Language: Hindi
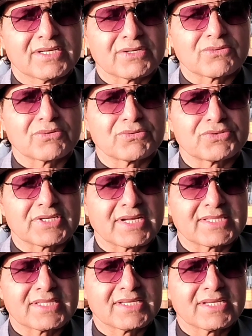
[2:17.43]
इनको कुछ
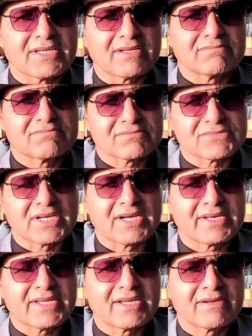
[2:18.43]
कहते हैं
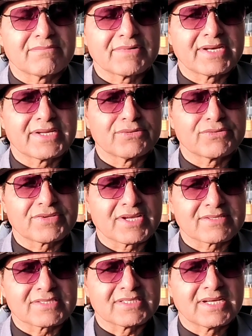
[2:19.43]
ज़ाहिर है हमारे जो
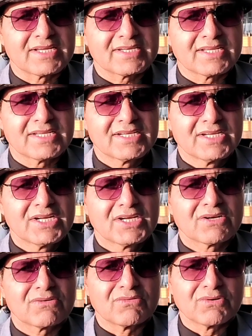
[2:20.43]
सियासतदान हैं
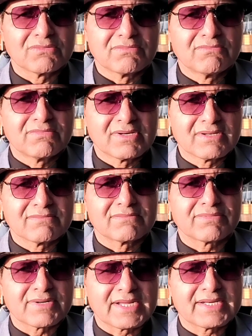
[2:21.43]
वो
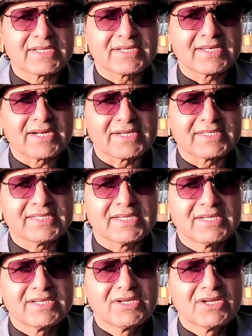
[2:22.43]
पुराने खिलाड़ी
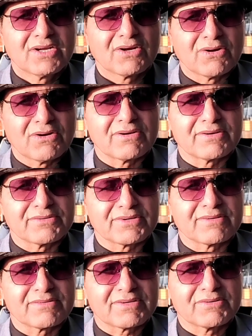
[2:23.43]
हैं और
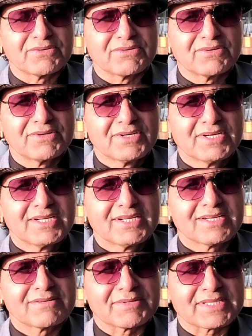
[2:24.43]
उनको
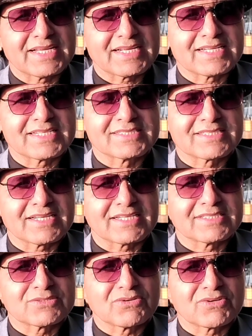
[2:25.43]
पता है कि किस तरह
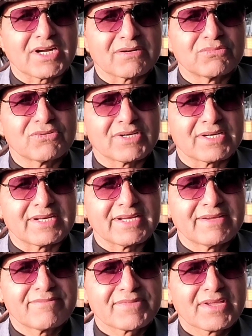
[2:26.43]
किसको काबू करना
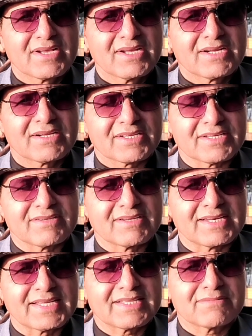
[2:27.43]
है
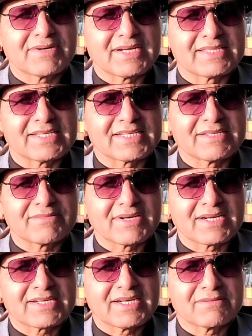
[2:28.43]
ये लहदा बात है कि
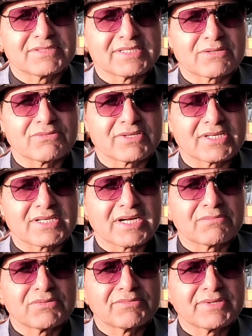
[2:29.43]
इमरान खान अभी तक उनके
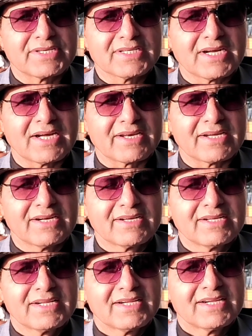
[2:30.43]
काबू में नहीं आ रहा